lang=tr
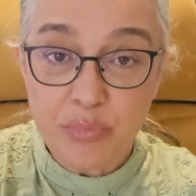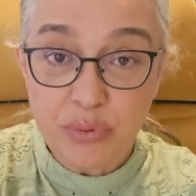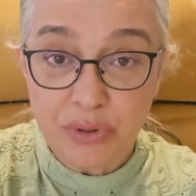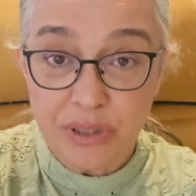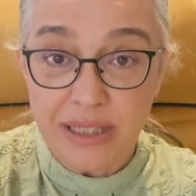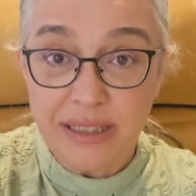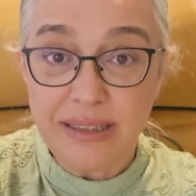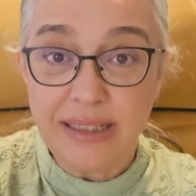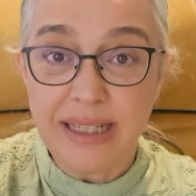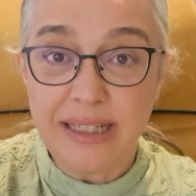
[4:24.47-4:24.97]
Bu
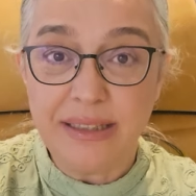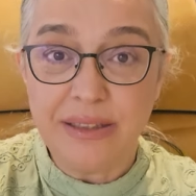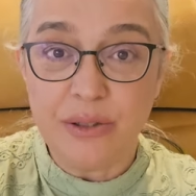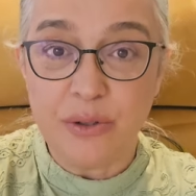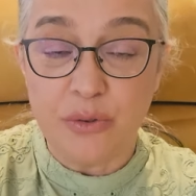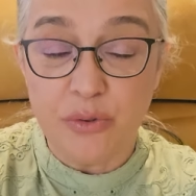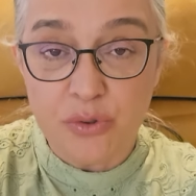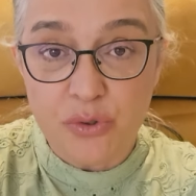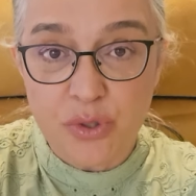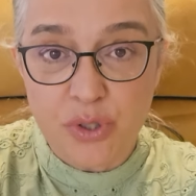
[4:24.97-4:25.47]
nedenle
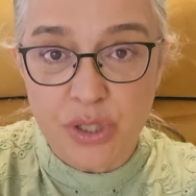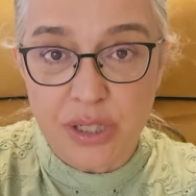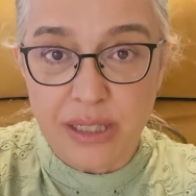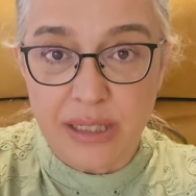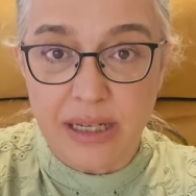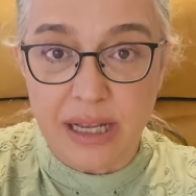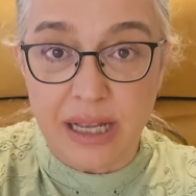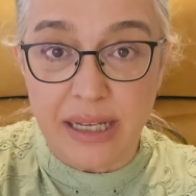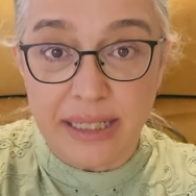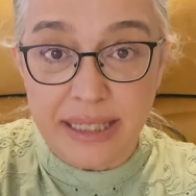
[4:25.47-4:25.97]

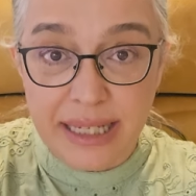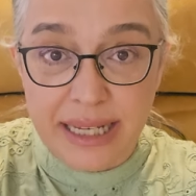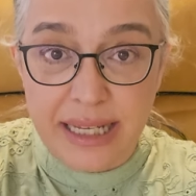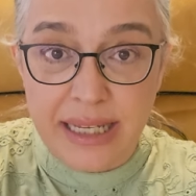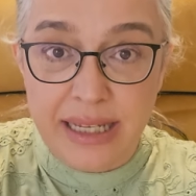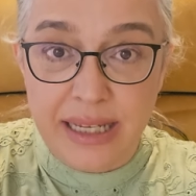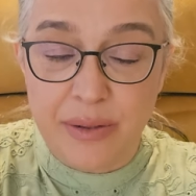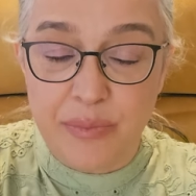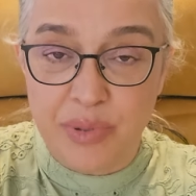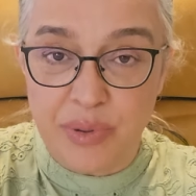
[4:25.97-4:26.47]
önce
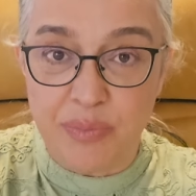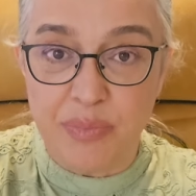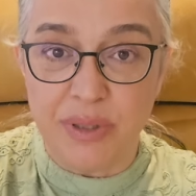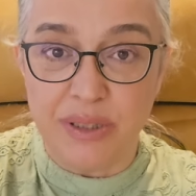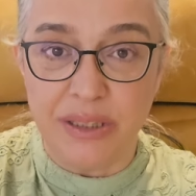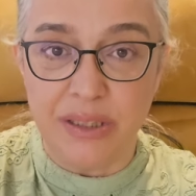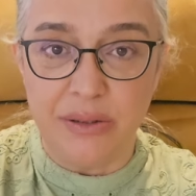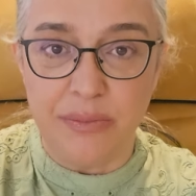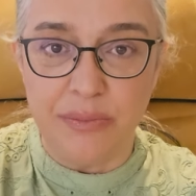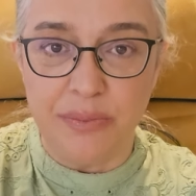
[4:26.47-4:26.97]
anneye bir
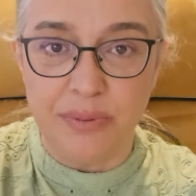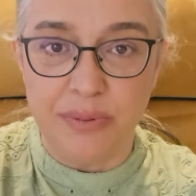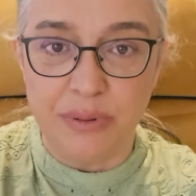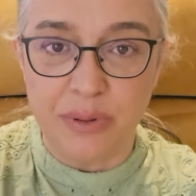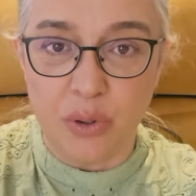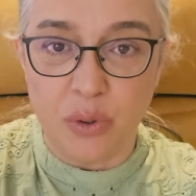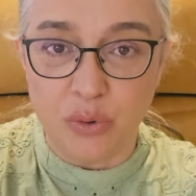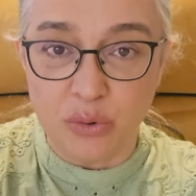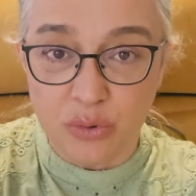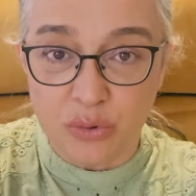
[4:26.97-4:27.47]
bakıp
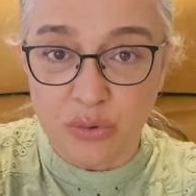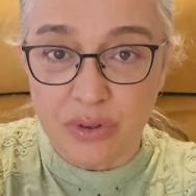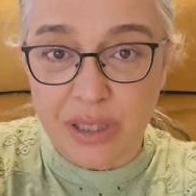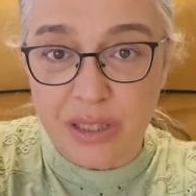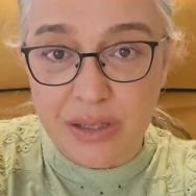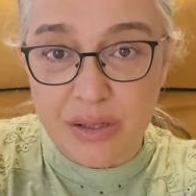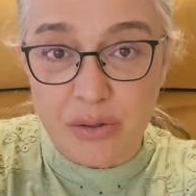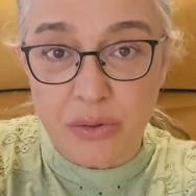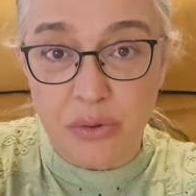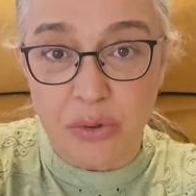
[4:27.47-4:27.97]
onun
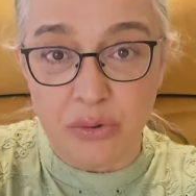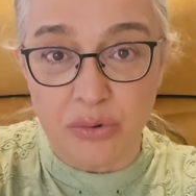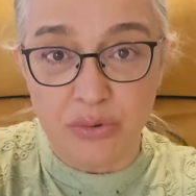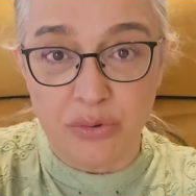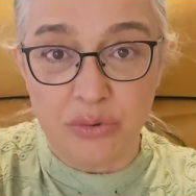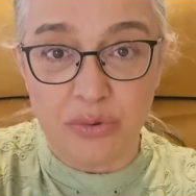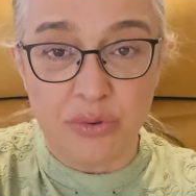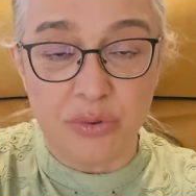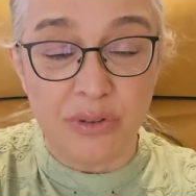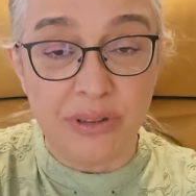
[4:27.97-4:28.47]
nasıl
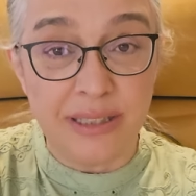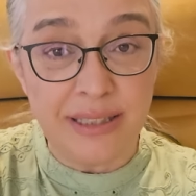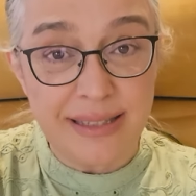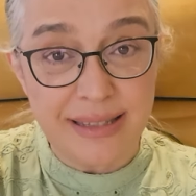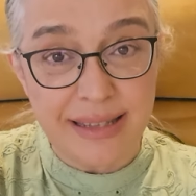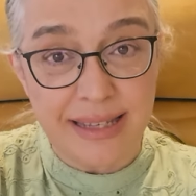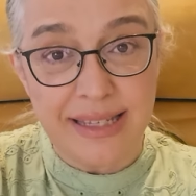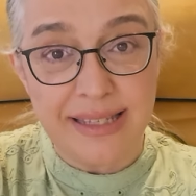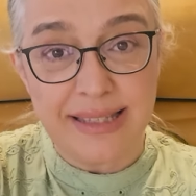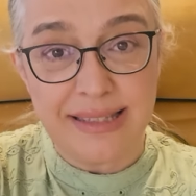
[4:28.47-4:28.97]
olduğunu,
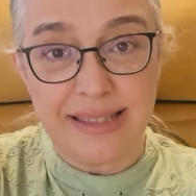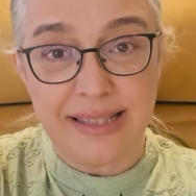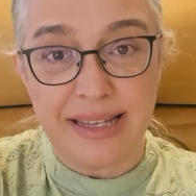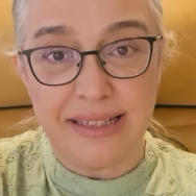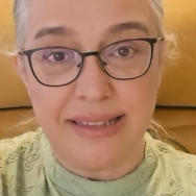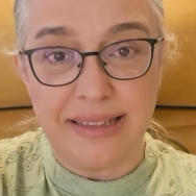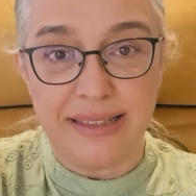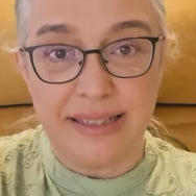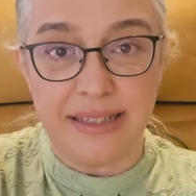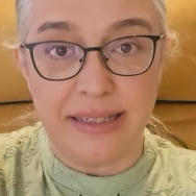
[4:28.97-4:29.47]
nasıl
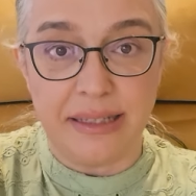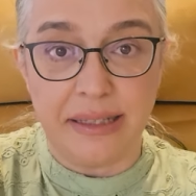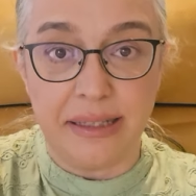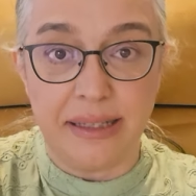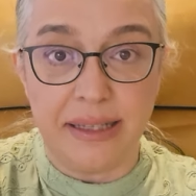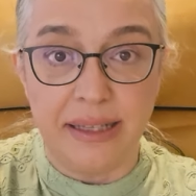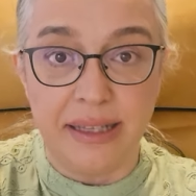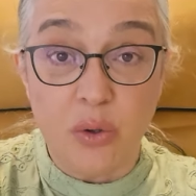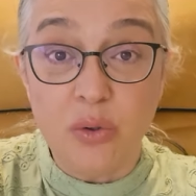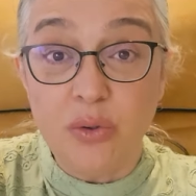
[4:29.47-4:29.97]

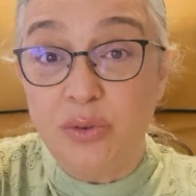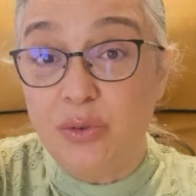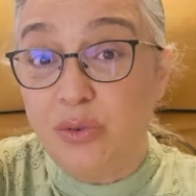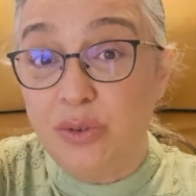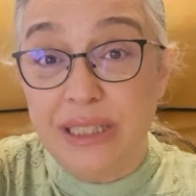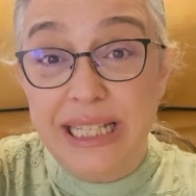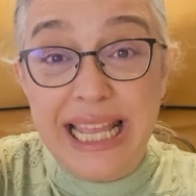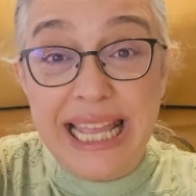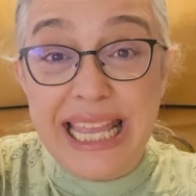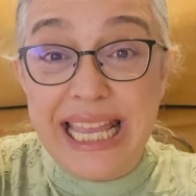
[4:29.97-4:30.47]
hissettiğini,
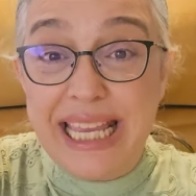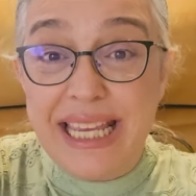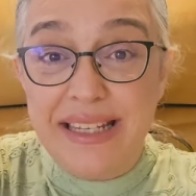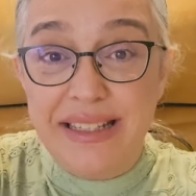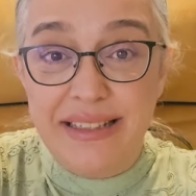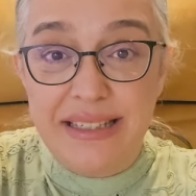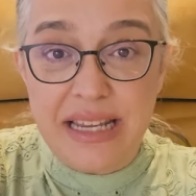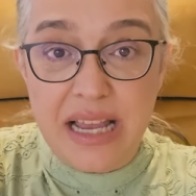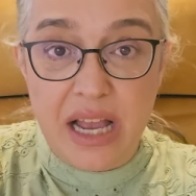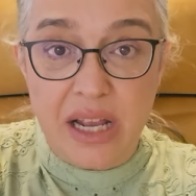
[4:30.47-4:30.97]
onun neye
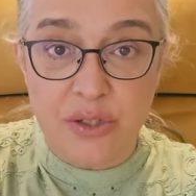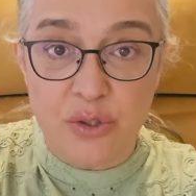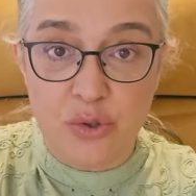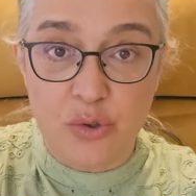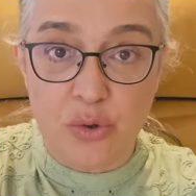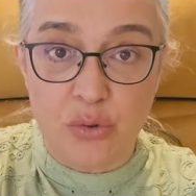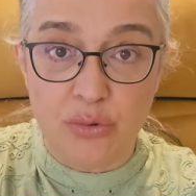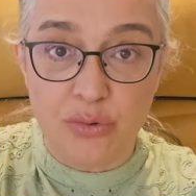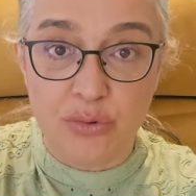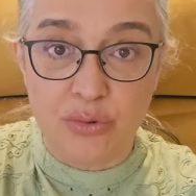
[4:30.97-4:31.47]

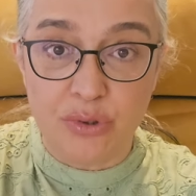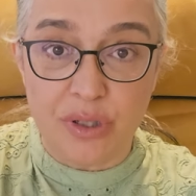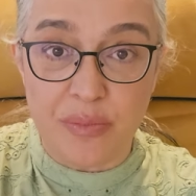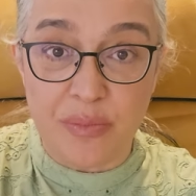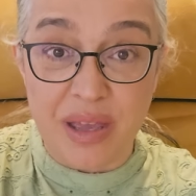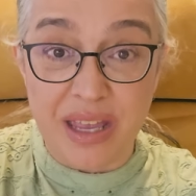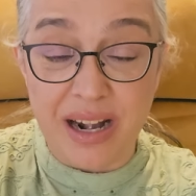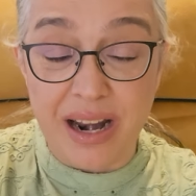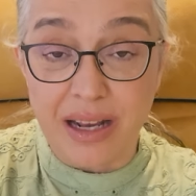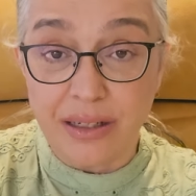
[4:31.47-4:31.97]
ihtiyacı olduğuna
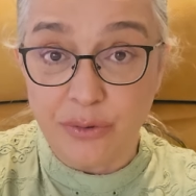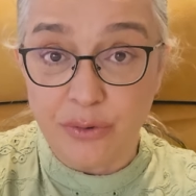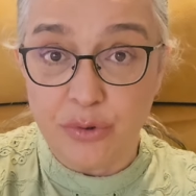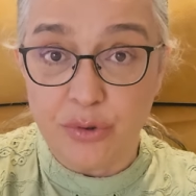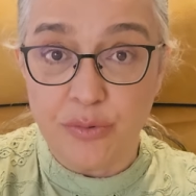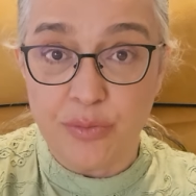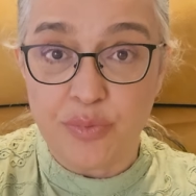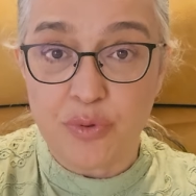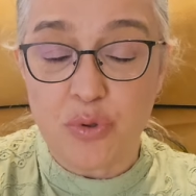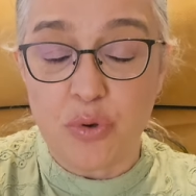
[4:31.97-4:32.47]
merak
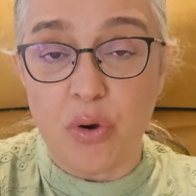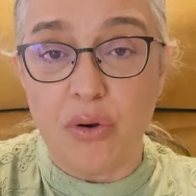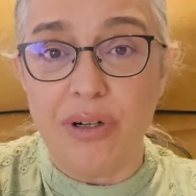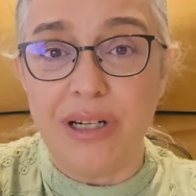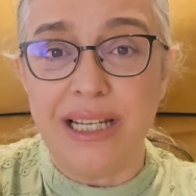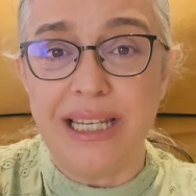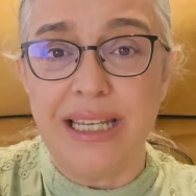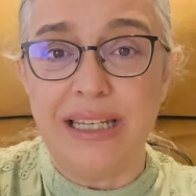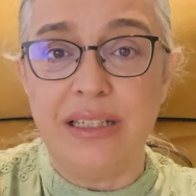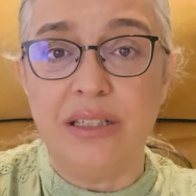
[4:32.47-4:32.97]
duyup
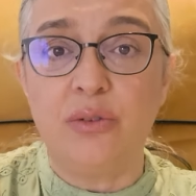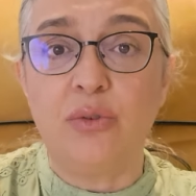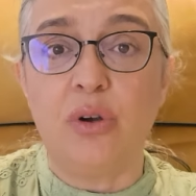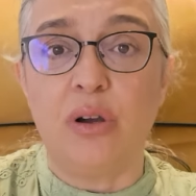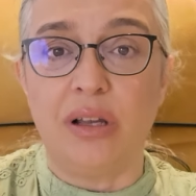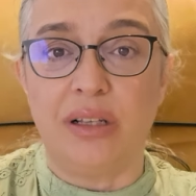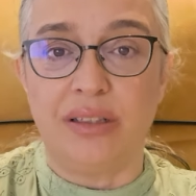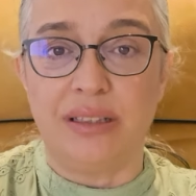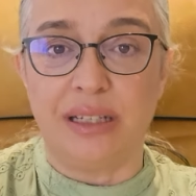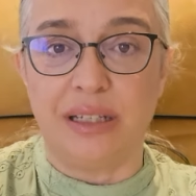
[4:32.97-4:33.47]
sonra yeni
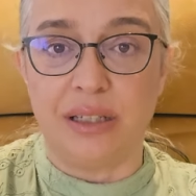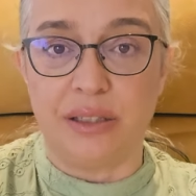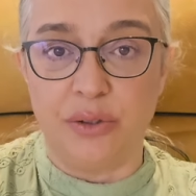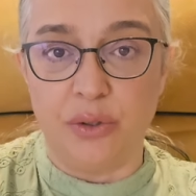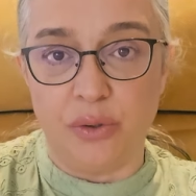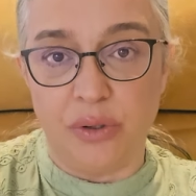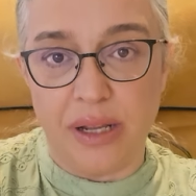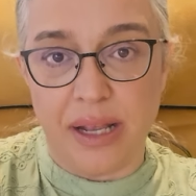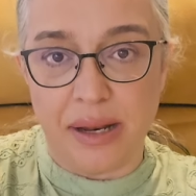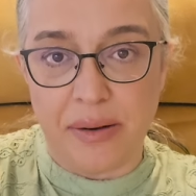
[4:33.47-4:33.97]
doğana
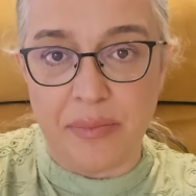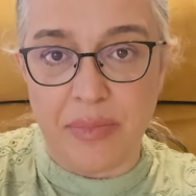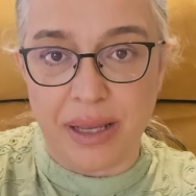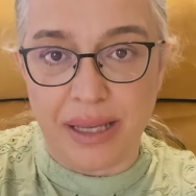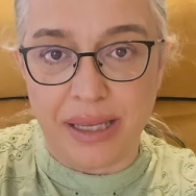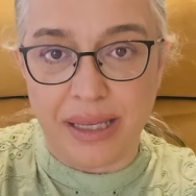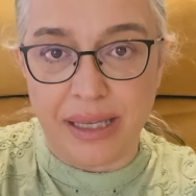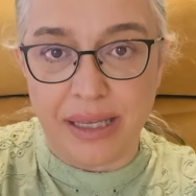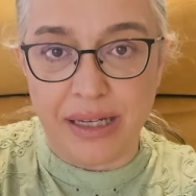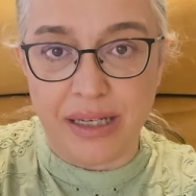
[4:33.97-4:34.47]

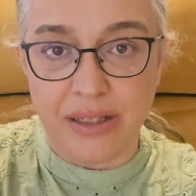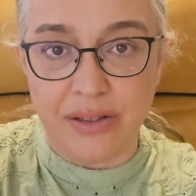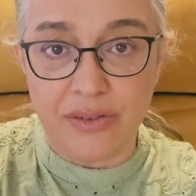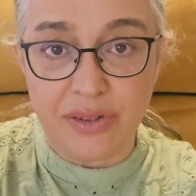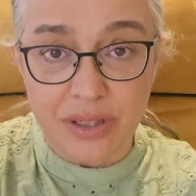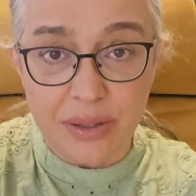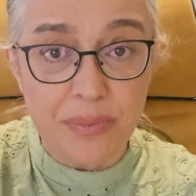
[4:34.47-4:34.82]
yönelmek gerekir.